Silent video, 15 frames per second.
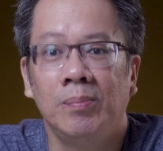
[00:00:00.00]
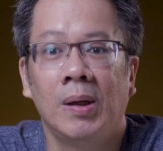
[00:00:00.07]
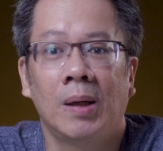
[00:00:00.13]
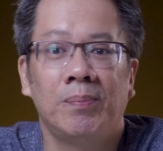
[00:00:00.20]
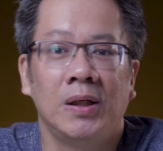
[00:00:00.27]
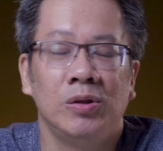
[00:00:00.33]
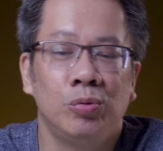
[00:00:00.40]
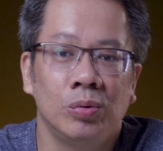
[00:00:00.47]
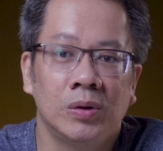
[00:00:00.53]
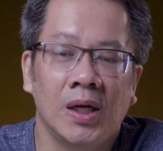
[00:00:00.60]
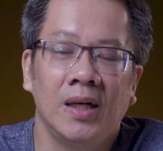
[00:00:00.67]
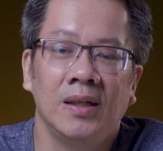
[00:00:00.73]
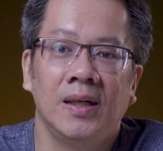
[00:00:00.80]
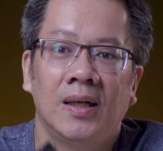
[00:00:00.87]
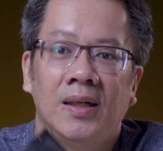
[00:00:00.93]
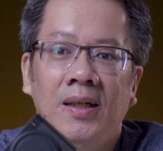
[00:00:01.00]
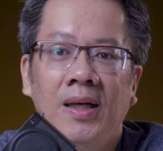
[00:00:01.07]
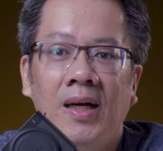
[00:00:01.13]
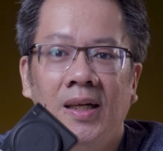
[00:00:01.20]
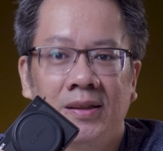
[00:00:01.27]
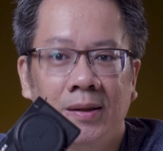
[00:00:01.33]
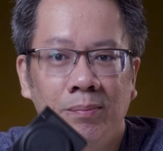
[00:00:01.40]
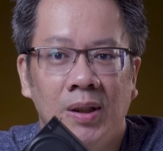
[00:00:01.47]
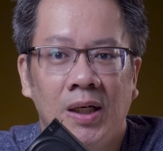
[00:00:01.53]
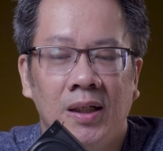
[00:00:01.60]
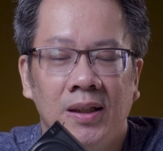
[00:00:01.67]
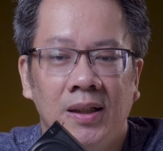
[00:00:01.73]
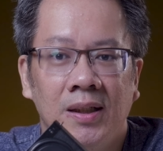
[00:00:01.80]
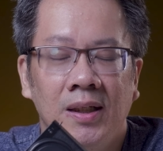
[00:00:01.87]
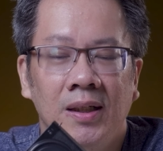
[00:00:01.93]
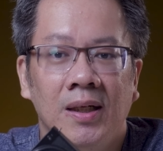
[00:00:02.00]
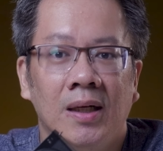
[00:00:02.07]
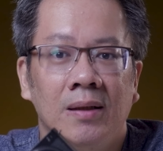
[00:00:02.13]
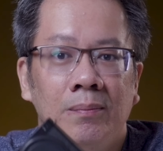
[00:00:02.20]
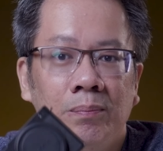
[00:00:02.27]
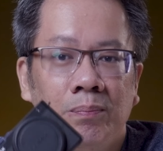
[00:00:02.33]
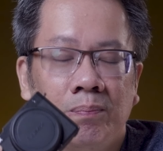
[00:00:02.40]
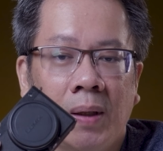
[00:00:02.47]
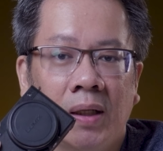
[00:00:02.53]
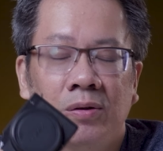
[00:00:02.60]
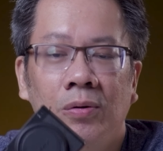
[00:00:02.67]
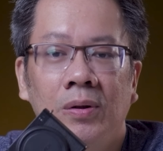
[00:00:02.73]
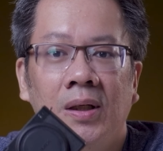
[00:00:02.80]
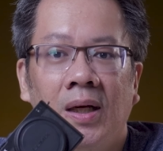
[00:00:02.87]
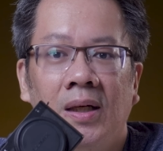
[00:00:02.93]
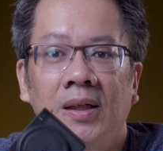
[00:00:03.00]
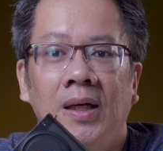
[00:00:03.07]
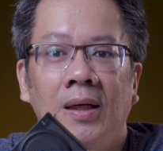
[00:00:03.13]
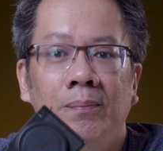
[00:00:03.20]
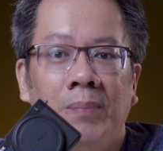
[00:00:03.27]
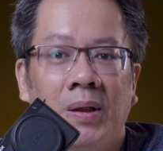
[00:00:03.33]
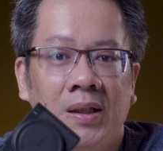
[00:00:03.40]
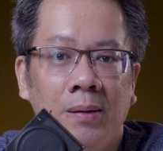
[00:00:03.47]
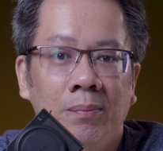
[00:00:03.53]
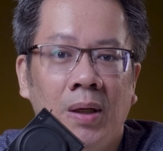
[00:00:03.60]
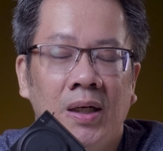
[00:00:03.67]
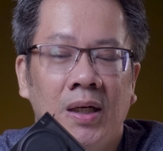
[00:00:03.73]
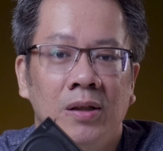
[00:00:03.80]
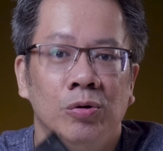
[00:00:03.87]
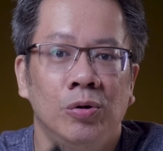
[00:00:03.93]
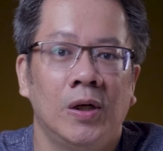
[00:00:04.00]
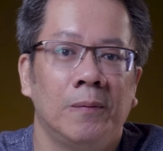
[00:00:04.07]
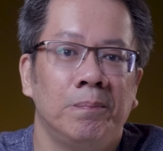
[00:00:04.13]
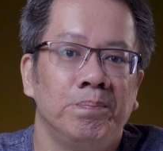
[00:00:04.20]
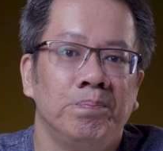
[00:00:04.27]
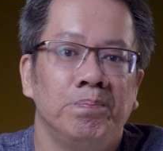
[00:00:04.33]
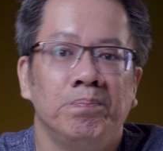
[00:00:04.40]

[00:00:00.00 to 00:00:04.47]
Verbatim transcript: beberapa juta dari S9 ini dan patut kalian pertimbangkan juga.